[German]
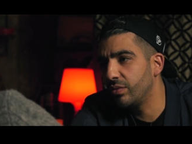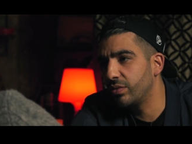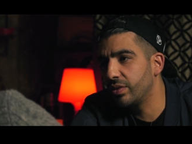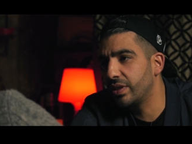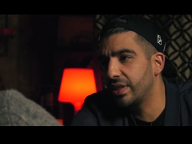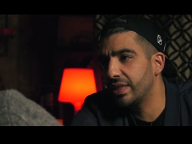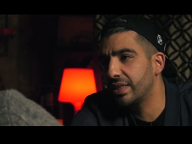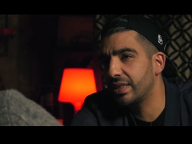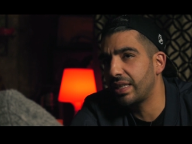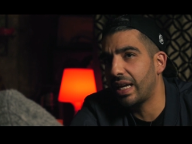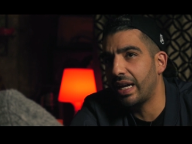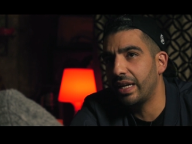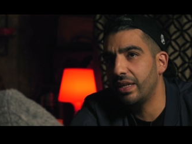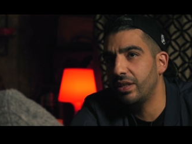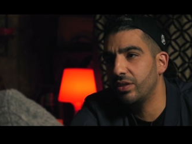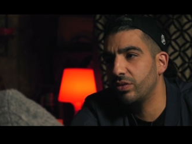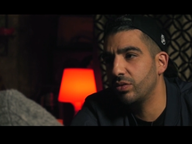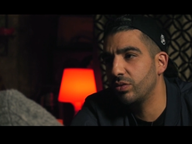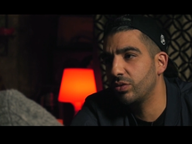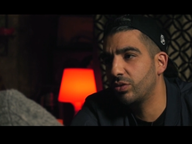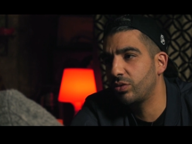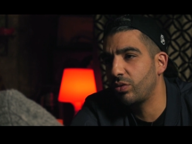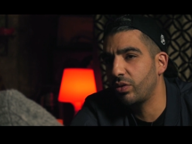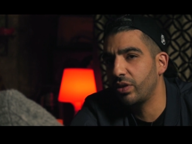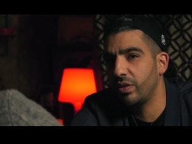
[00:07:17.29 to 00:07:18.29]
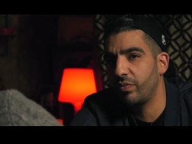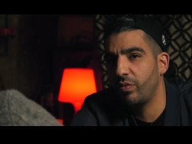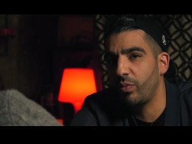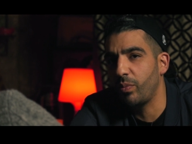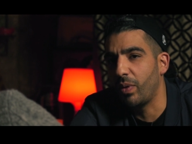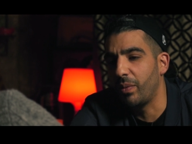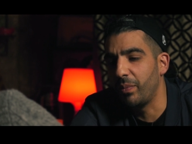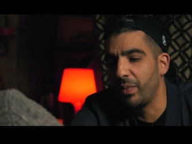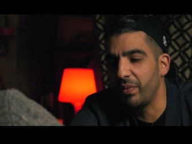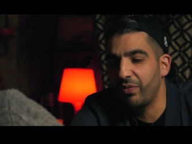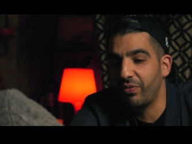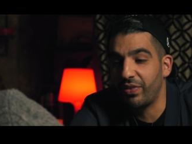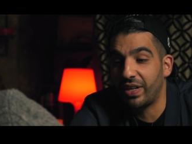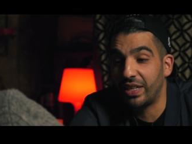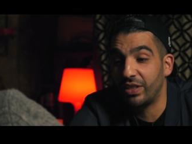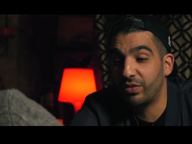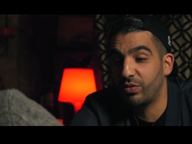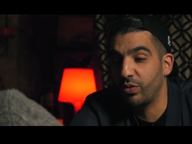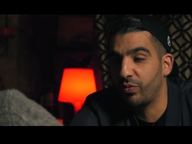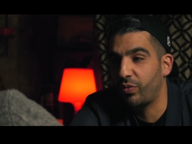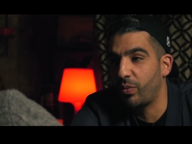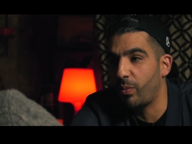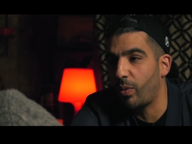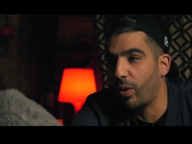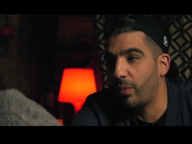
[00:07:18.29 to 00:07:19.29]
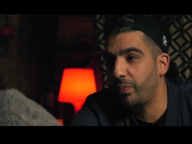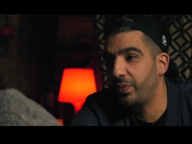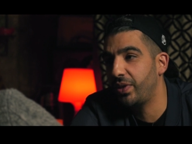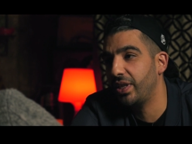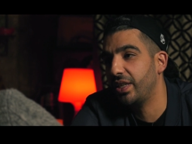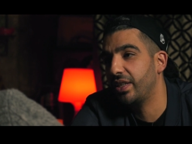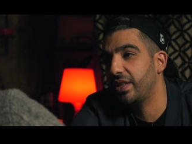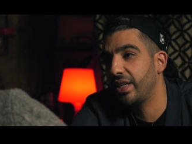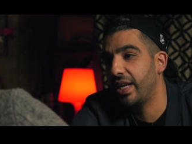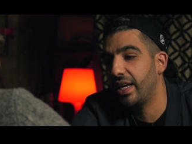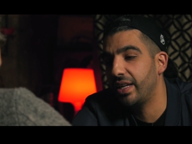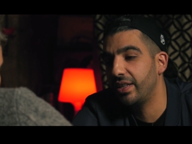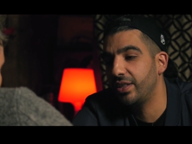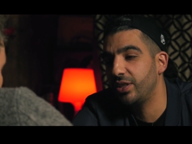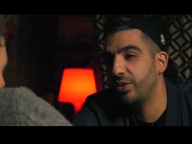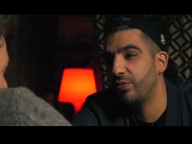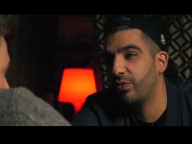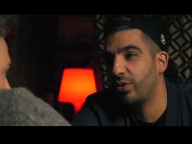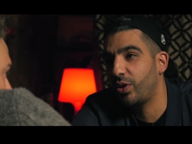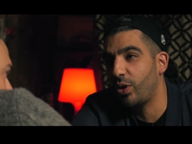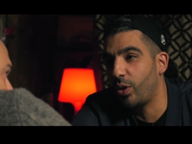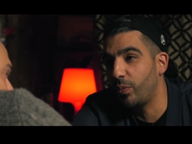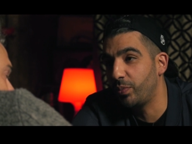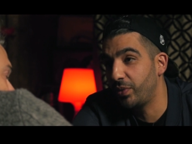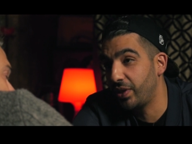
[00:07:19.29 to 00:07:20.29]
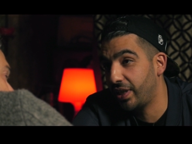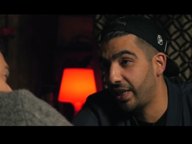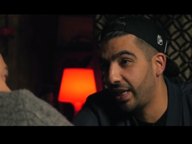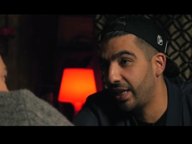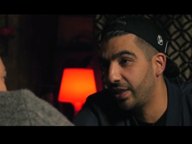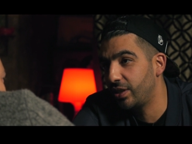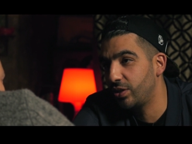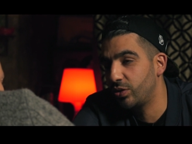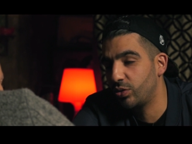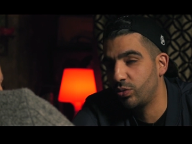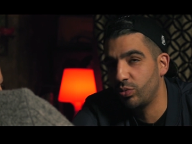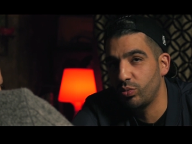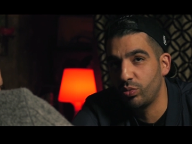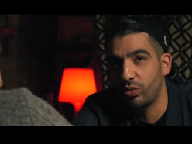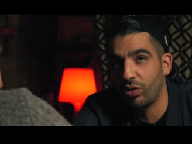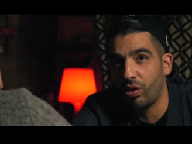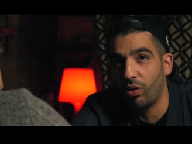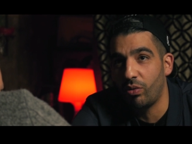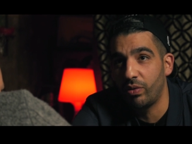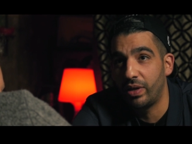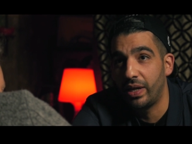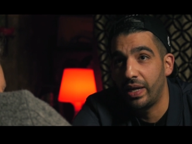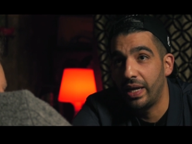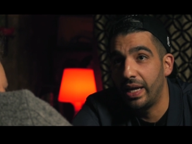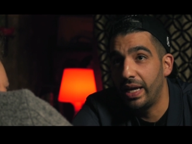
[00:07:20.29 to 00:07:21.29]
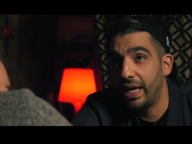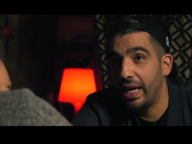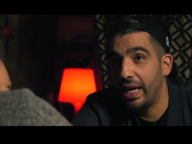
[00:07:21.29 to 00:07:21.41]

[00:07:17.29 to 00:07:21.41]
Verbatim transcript: Und das ist eigentlich so ein Song, den wird man mir vielleicht so vom Optiken her nicht, von der Optik her nicht zutrauen.